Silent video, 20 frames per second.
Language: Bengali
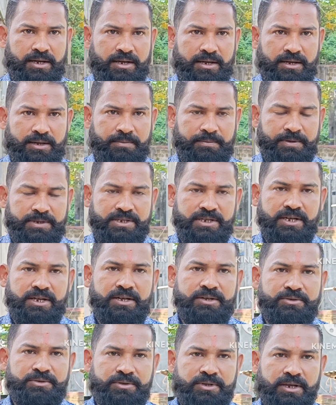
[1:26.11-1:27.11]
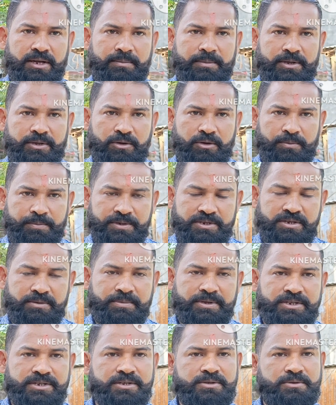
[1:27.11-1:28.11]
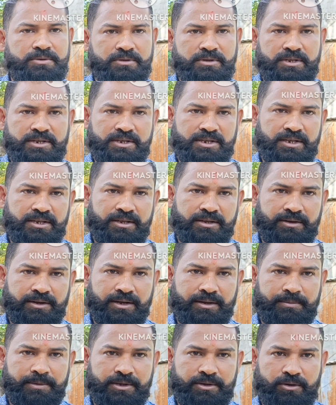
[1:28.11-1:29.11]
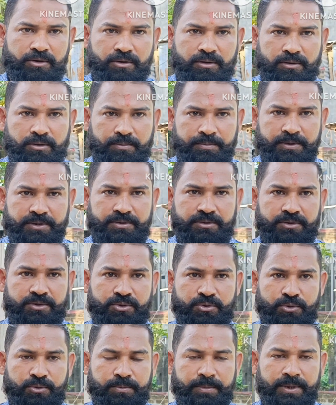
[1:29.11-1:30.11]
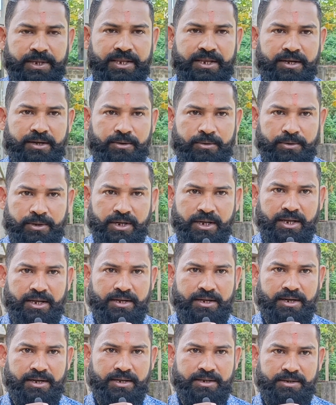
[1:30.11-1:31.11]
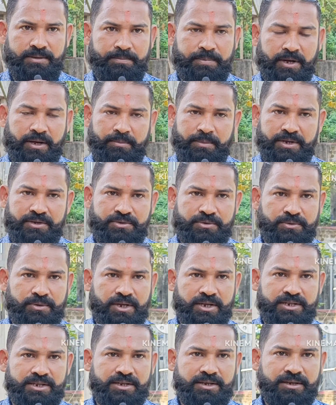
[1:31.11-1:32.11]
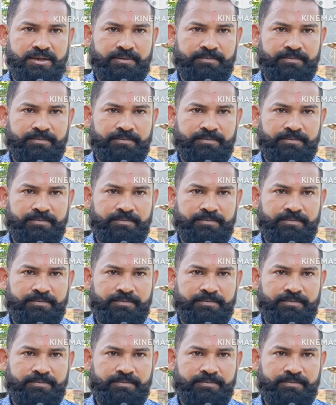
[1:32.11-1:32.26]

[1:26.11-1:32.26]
আর ফিজিক্যালি যদি আমাদের অফিসে ভিজিট করতে চান তাহলে আমাদের অফিস জুনবেদিয়া হরিয়াল গাড়া যে প্রাইমারি স্কুল আছে